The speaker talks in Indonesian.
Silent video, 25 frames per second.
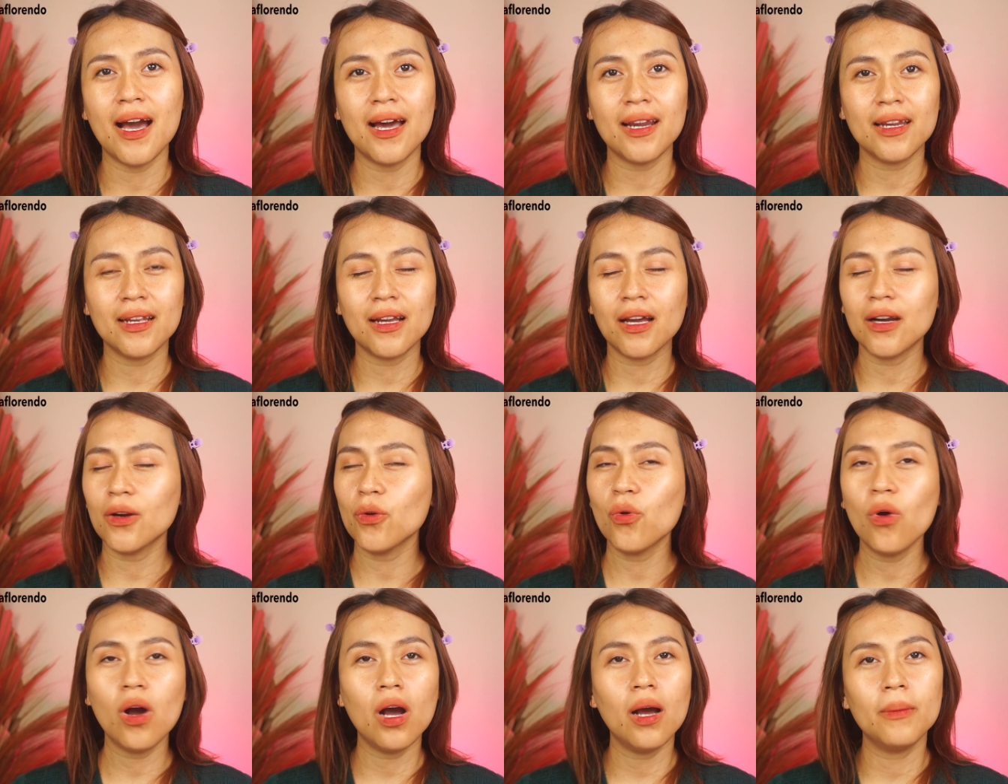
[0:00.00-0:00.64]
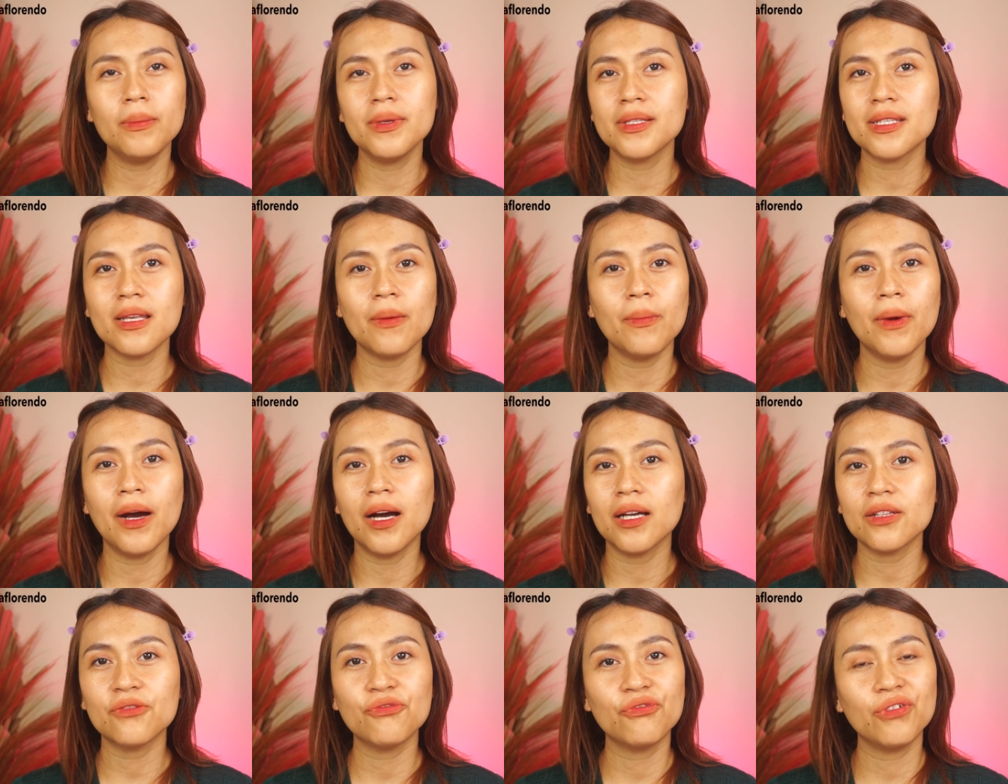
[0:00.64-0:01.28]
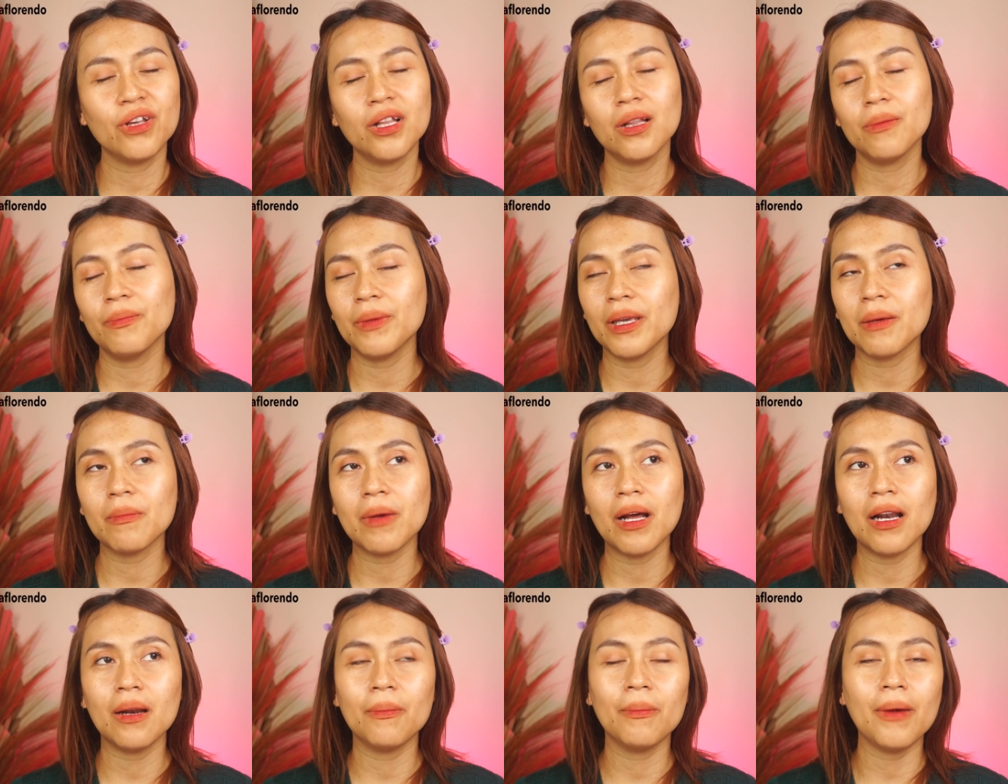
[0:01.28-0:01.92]
hari karena gue nggak bisa banget
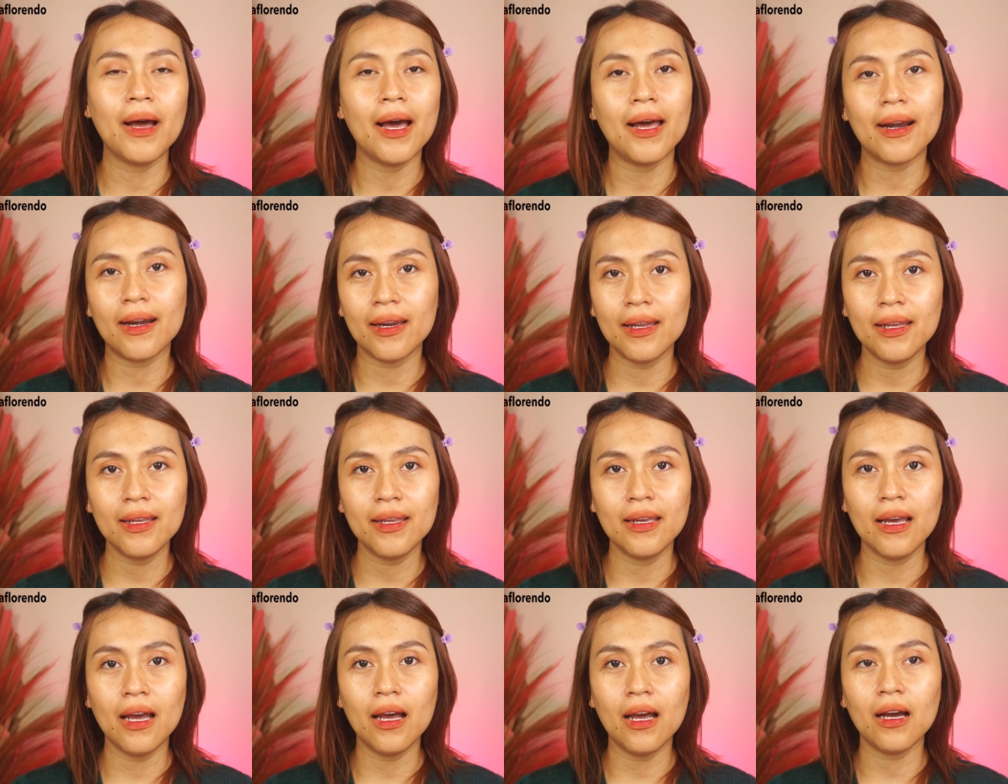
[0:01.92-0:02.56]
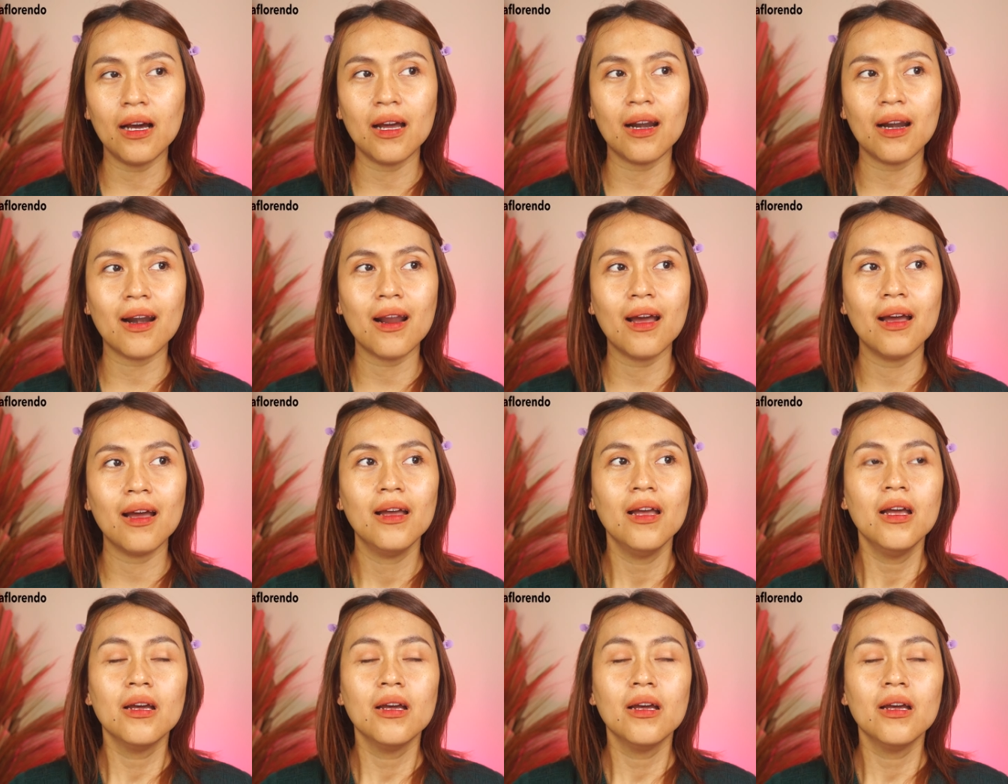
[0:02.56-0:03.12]
filming malam hari ya karena